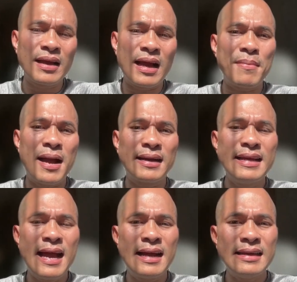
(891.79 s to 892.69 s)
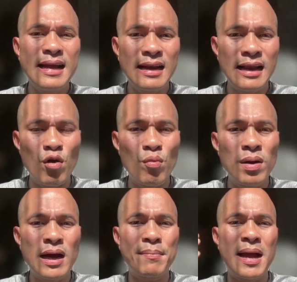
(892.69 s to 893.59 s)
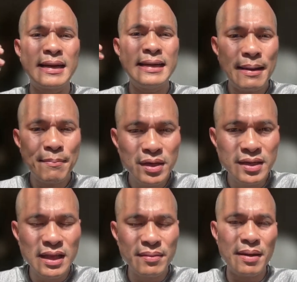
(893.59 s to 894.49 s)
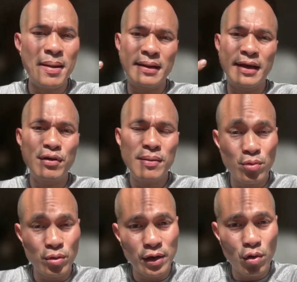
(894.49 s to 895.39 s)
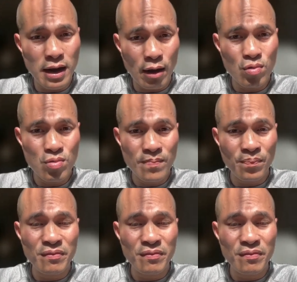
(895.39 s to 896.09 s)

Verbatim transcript: các bạn đi ăn lẩu mà các bạn đi năm người thì các bạn kêu ra một cái nồi lẩu